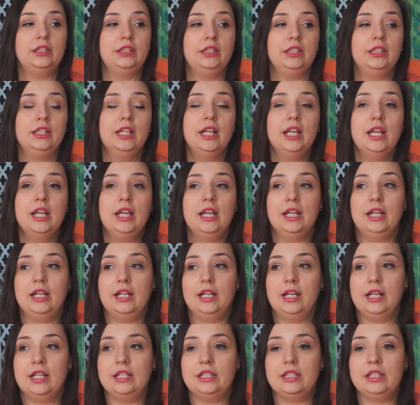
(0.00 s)
i
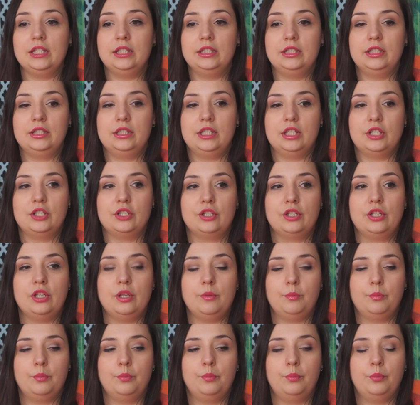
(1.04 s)
e, nigdy też
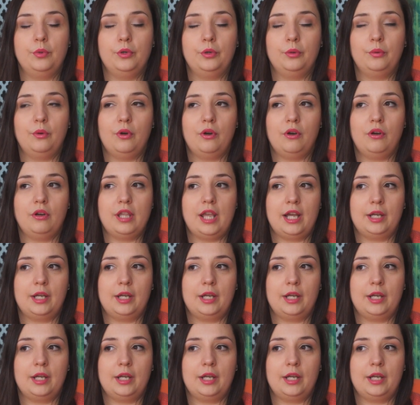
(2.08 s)
nie było